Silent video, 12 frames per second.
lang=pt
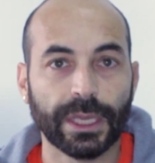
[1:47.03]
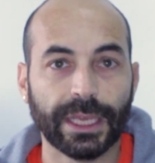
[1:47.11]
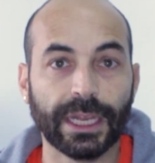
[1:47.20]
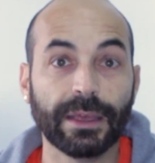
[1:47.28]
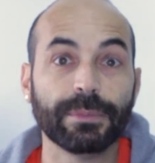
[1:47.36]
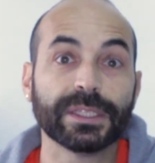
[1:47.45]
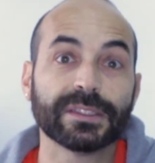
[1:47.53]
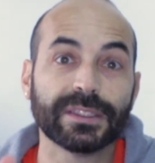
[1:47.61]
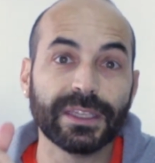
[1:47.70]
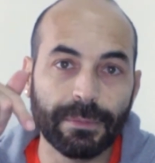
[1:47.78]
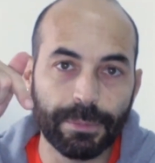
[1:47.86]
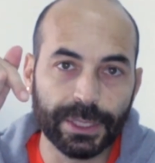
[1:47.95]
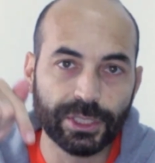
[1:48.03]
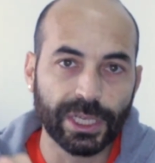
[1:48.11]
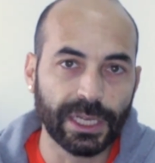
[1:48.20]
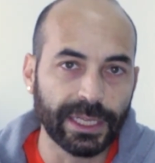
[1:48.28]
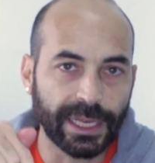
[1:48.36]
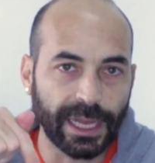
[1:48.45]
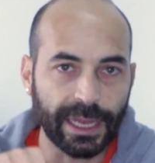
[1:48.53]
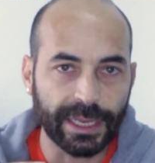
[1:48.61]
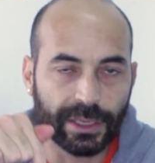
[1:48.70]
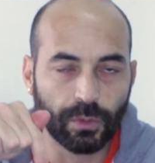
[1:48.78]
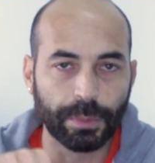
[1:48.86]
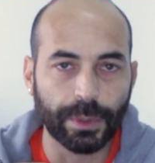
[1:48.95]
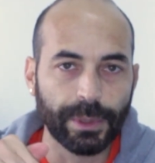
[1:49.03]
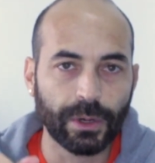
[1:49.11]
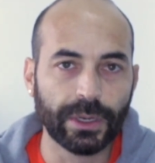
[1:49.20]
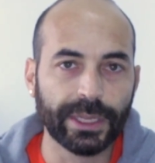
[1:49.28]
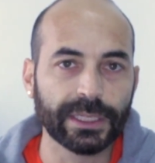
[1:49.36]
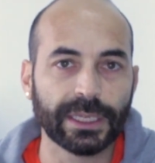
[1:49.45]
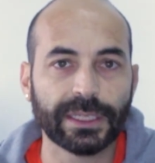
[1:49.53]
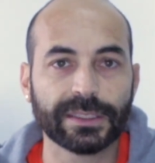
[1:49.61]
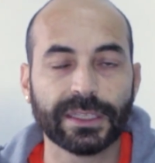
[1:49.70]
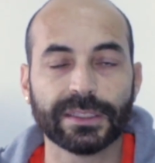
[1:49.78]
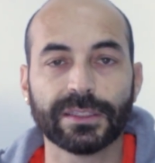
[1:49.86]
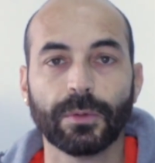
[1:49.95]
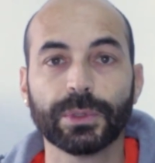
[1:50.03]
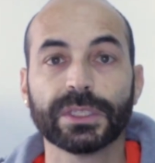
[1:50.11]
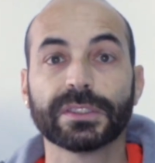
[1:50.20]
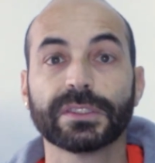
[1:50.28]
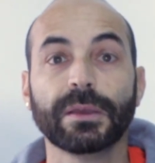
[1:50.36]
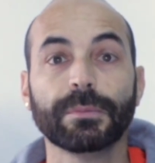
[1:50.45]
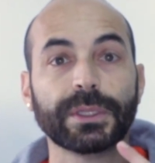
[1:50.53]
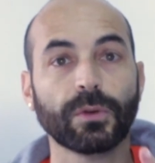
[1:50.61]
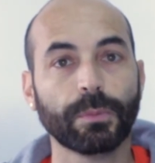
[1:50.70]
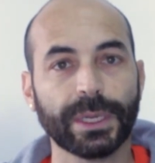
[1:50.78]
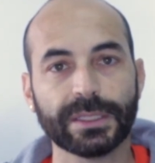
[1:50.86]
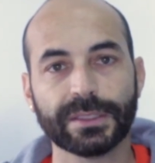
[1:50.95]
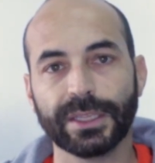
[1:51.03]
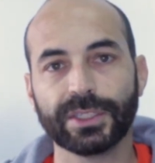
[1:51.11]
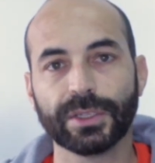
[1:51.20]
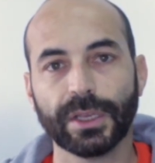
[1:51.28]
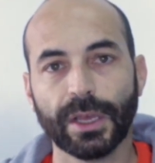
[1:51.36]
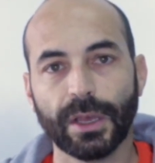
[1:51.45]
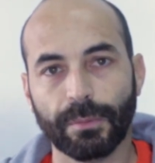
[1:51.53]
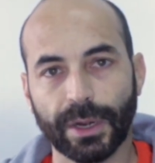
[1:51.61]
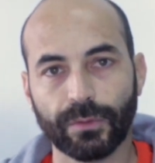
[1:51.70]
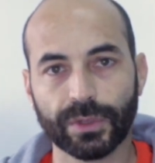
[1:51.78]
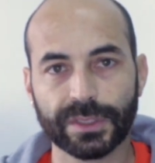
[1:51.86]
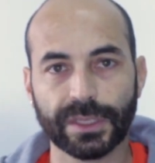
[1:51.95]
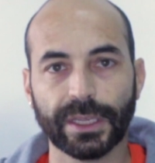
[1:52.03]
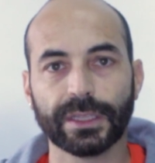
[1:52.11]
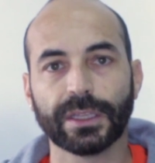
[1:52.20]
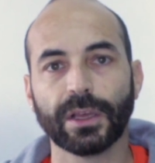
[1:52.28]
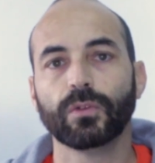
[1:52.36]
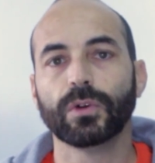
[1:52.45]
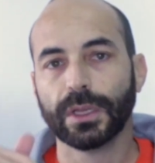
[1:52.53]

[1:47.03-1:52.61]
E lembre sempre de clicar aqui no primeiro link da descrição, porque sempre tem um presente para você. Então,